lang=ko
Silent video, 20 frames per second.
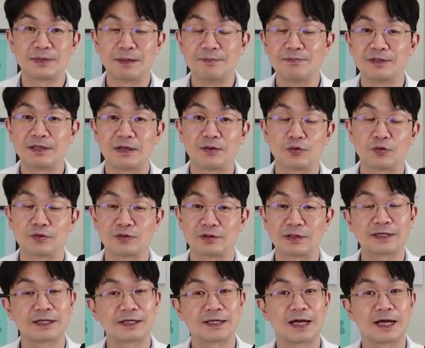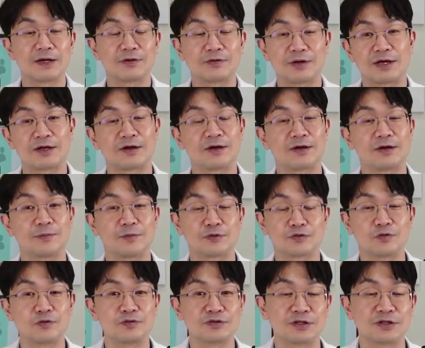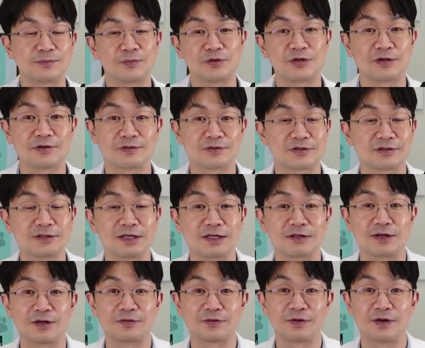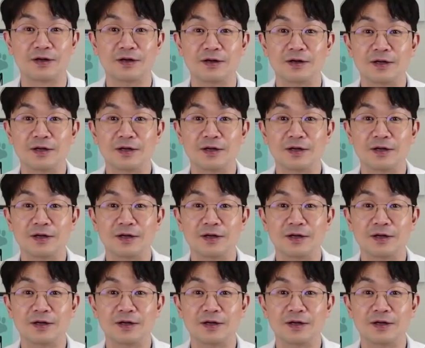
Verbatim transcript: 됩니다 이러고 따다다 이러고 해결 뭐 솔루션 뭐 이렇게 끝나더라고요.